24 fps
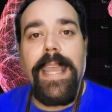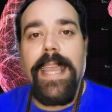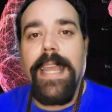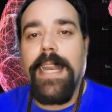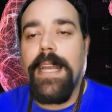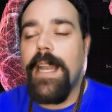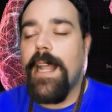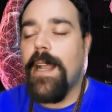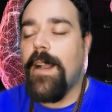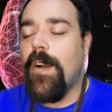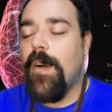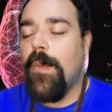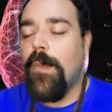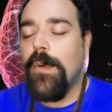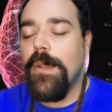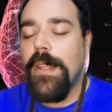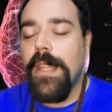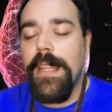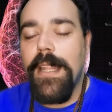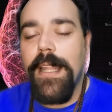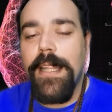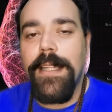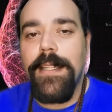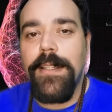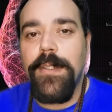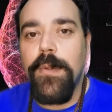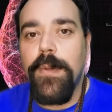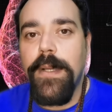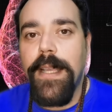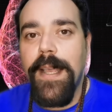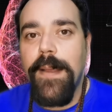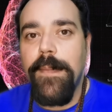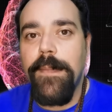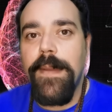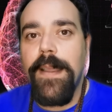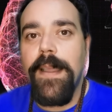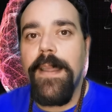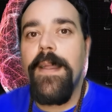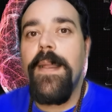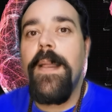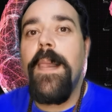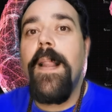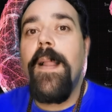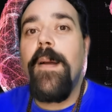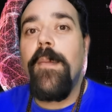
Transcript: en la comodidad de tu cama,